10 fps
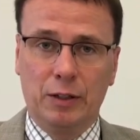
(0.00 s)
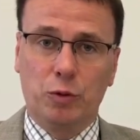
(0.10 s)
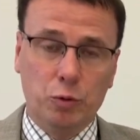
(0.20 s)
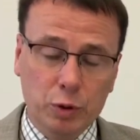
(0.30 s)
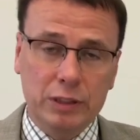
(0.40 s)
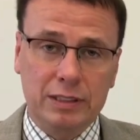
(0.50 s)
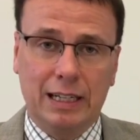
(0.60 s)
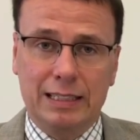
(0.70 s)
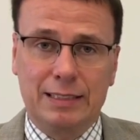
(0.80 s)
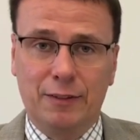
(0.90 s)
gut,
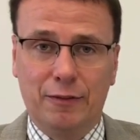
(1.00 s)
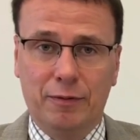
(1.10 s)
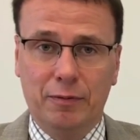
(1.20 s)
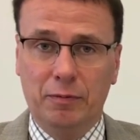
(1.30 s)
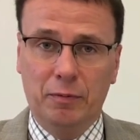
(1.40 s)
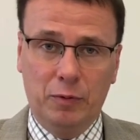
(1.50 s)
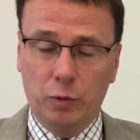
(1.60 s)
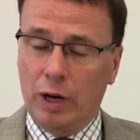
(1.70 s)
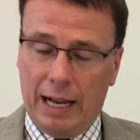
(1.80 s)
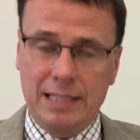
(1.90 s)
dass
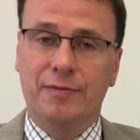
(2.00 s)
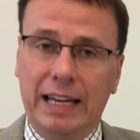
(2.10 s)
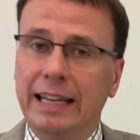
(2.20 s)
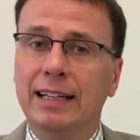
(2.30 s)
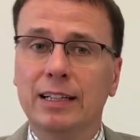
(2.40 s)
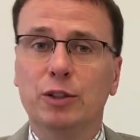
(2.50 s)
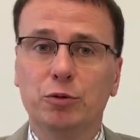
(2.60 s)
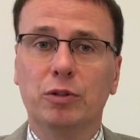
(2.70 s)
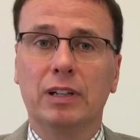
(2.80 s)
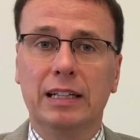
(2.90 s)
nur ganz wenige
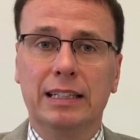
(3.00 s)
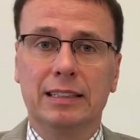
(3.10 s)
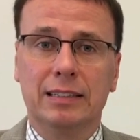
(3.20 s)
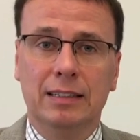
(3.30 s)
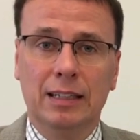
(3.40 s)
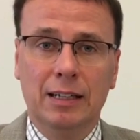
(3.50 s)
Jugendliche